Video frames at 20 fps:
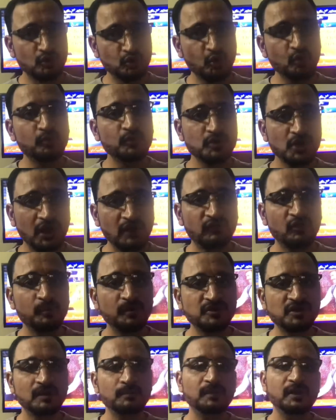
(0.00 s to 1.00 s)
जो मुझे
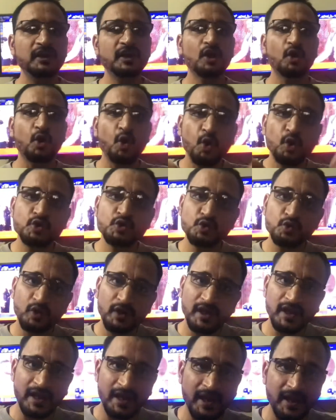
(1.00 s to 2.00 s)
इन्फॉर्मेशन मिली है हो
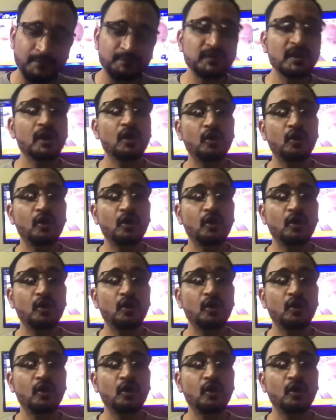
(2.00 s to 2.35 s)
चुके हैं